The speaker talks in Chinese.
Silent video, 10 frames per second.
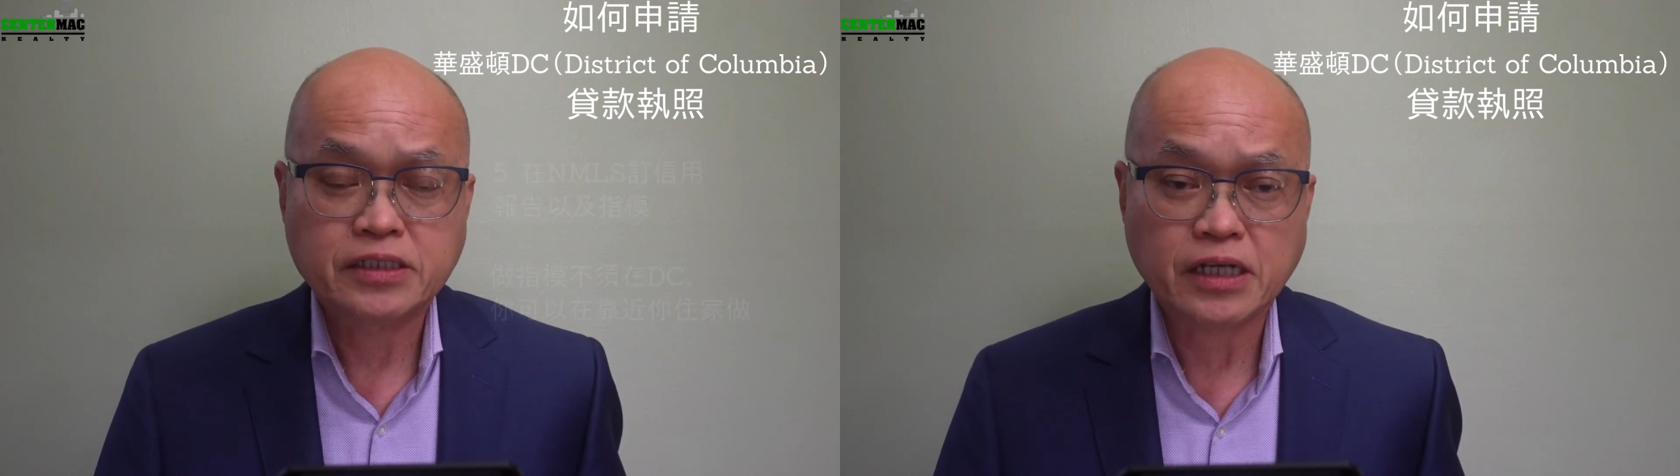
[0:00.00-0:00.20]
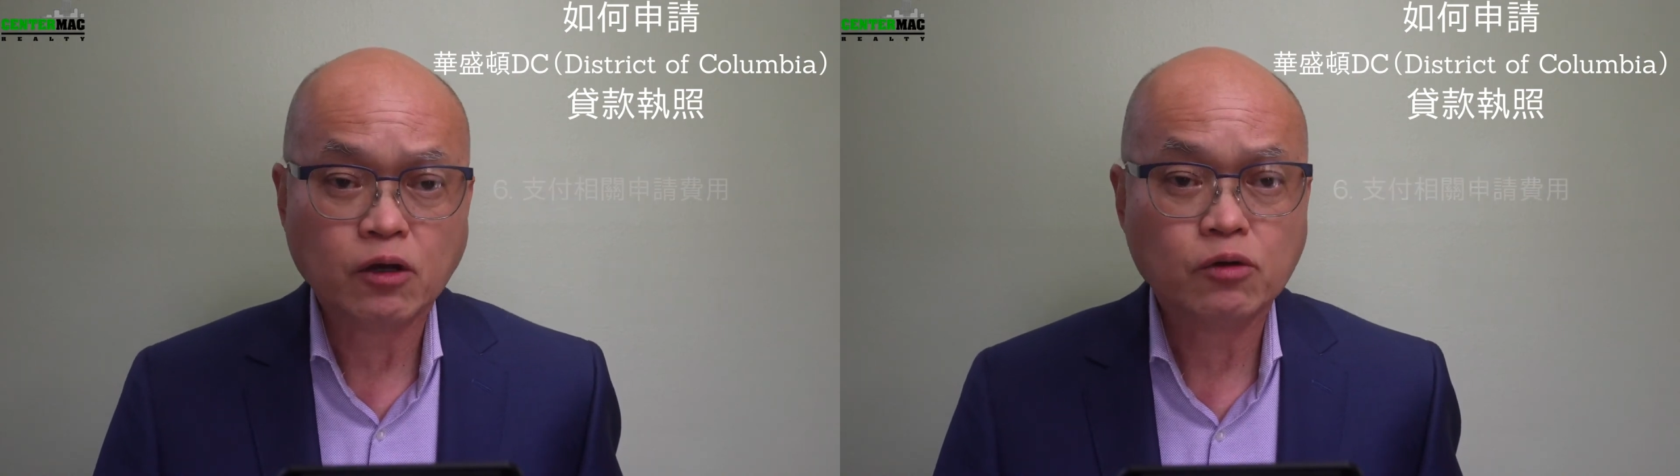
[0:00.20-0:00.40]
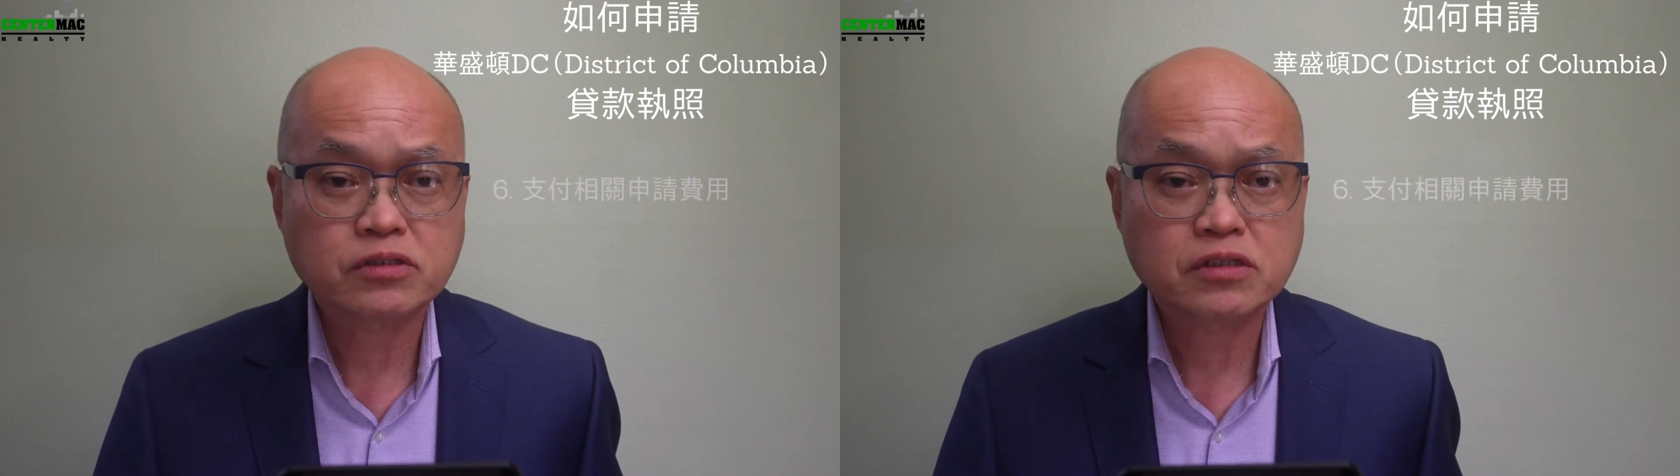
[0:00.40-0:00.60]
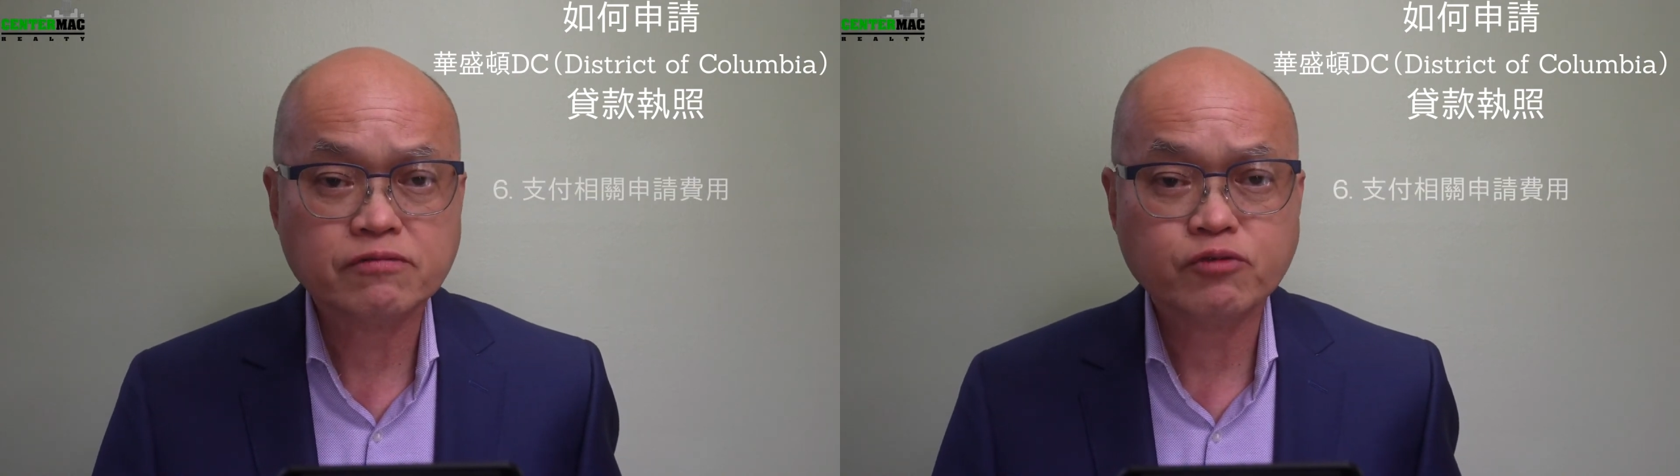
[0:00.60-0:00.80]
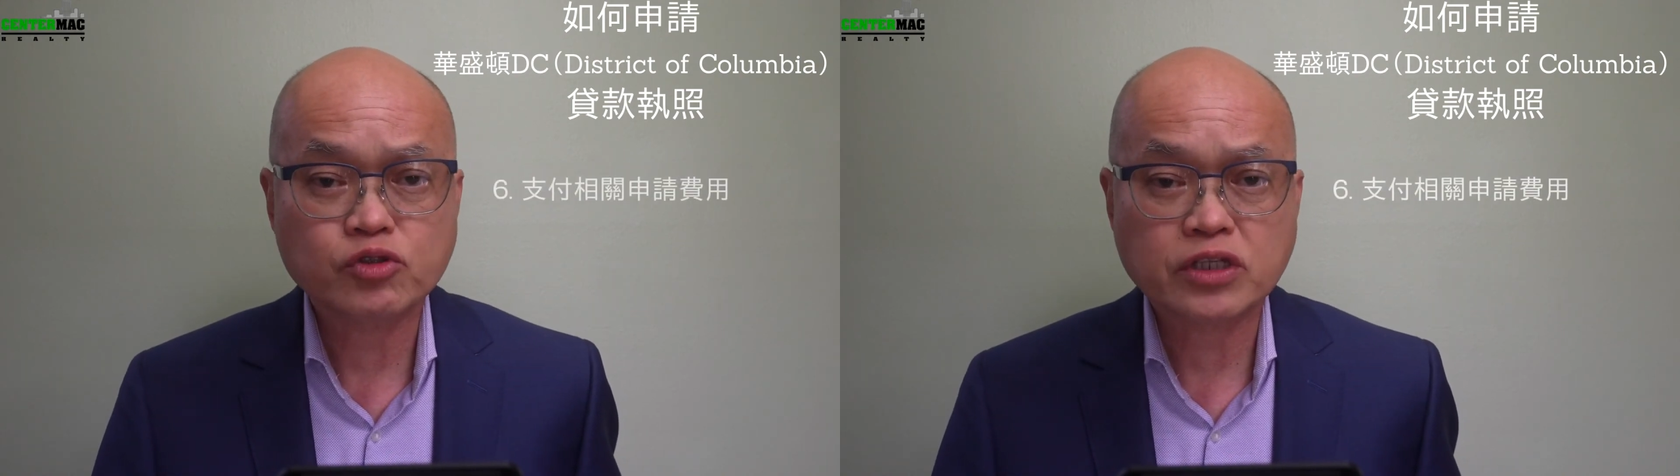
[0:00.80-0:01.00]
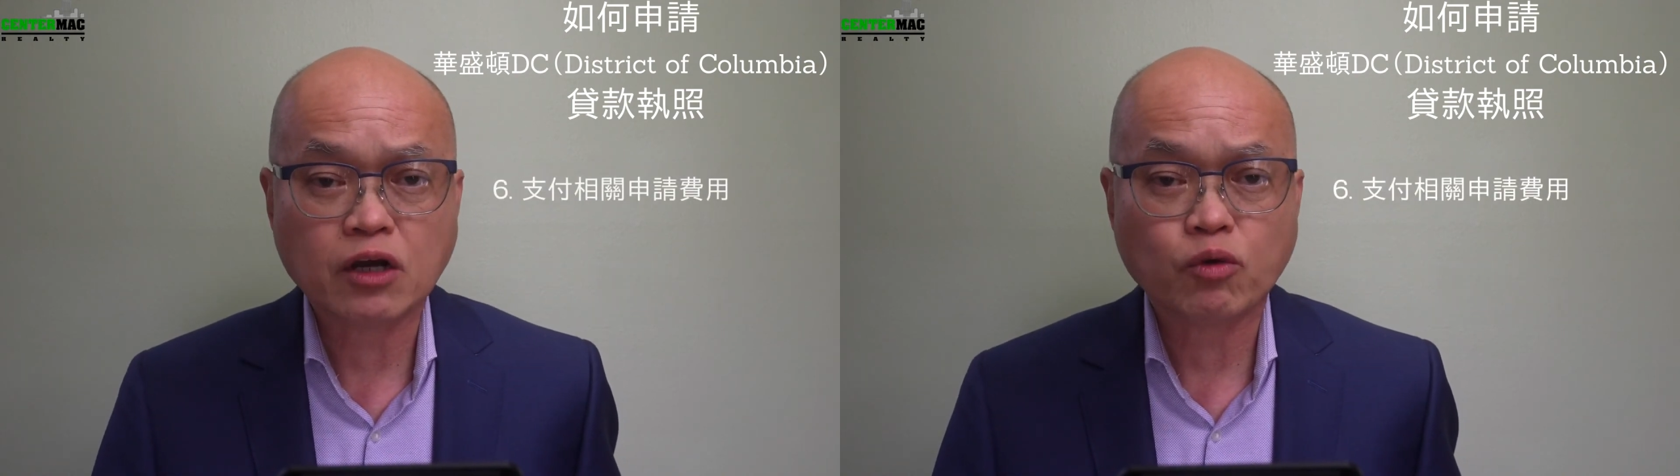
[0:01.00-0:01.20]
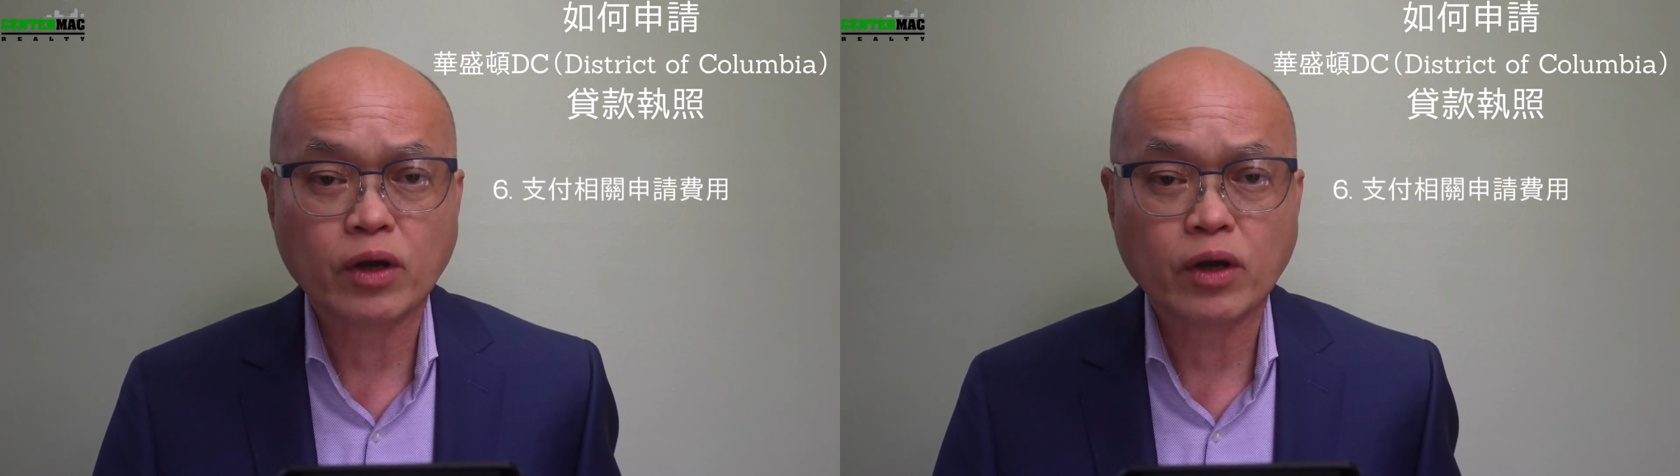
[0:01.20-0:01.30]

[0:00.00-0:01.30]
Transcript: 然后支付相